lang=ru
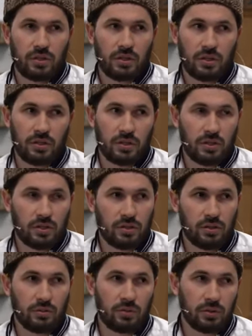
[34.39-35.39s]
однако
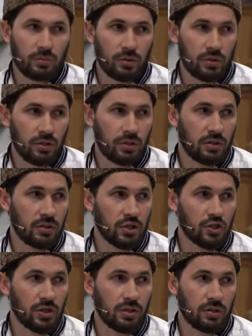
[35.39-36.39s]
это и было
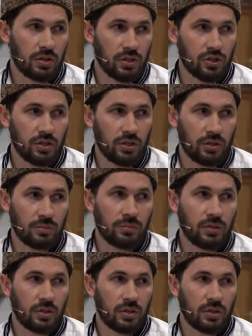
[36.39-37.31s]
началом